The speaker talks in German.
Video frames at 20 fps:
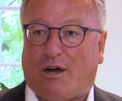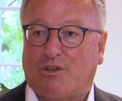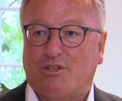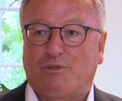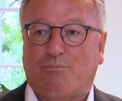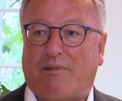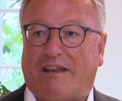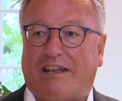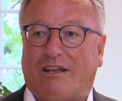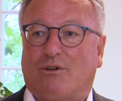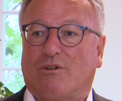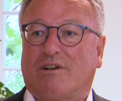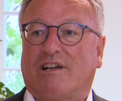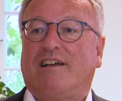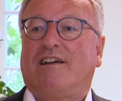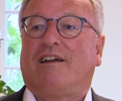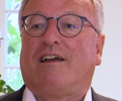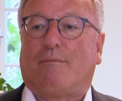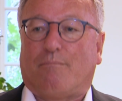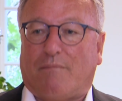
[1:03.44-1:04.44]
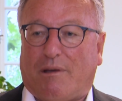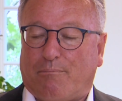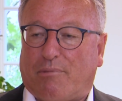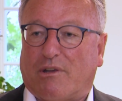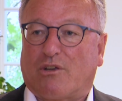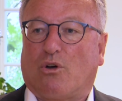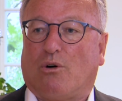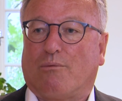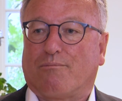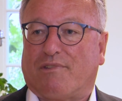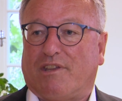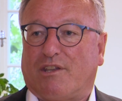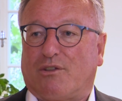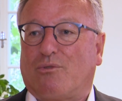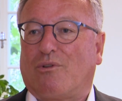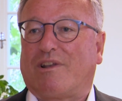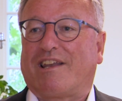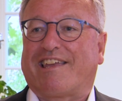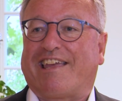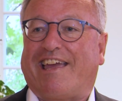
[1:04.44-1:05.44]
Ausbildung, man bekommt
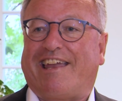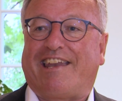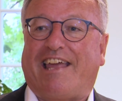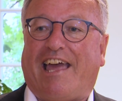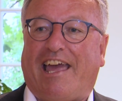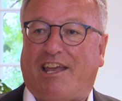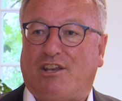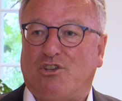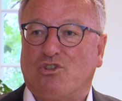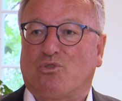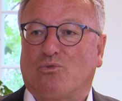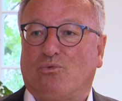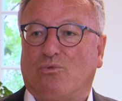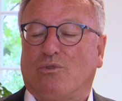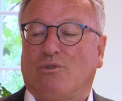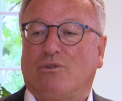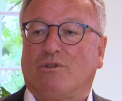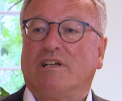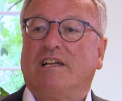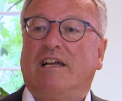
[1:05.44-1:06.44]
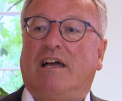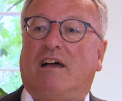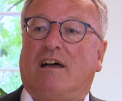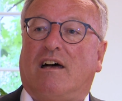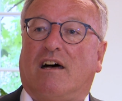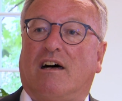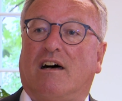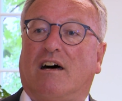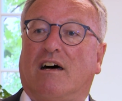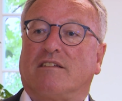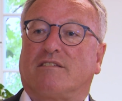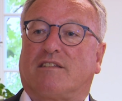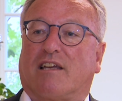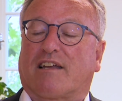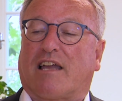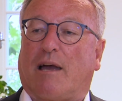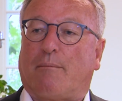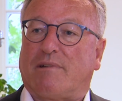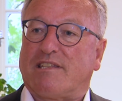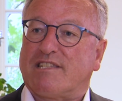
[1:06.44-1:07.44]
natürlich eine Einschulung, äh, da
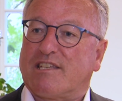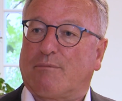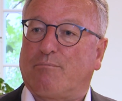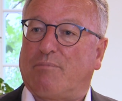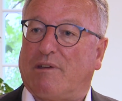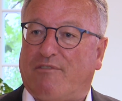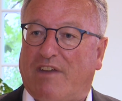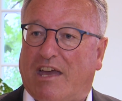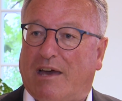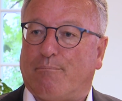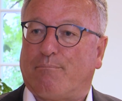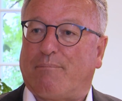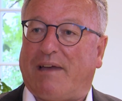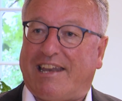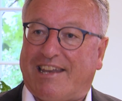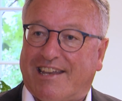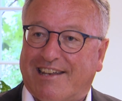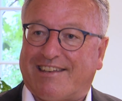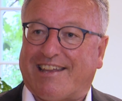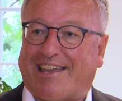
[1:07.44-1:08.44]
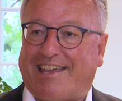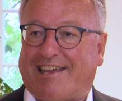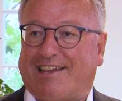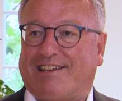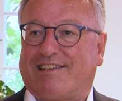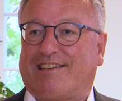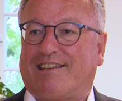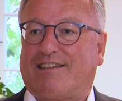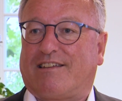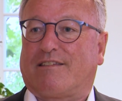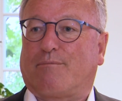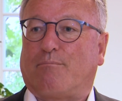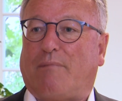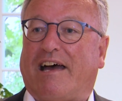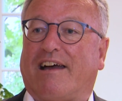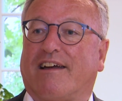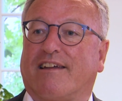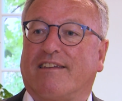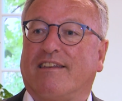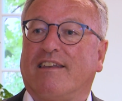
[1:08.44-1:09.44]
kann man sich bewerben bei den Trägern, die das
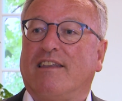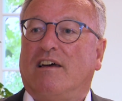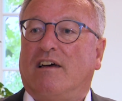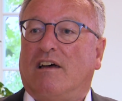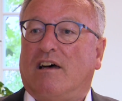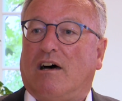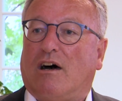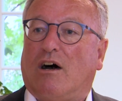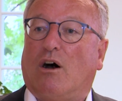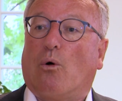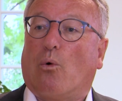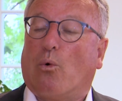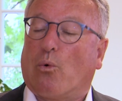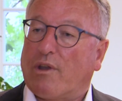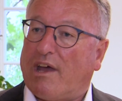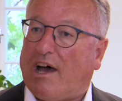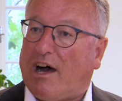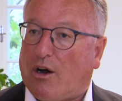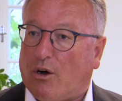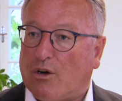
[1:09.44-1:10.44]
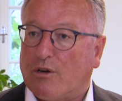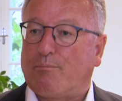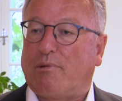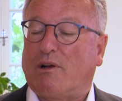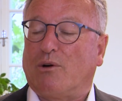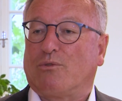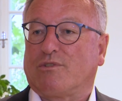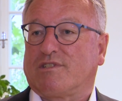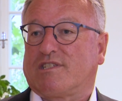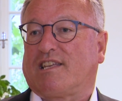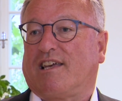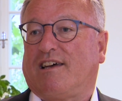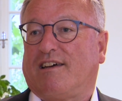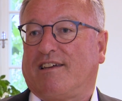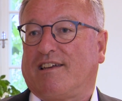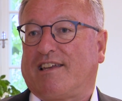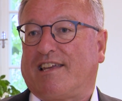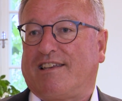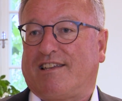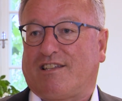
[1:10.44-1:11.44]
machen äh, oder auch bei uns
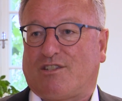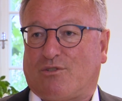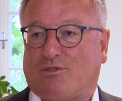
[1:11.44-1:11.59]
äh, in der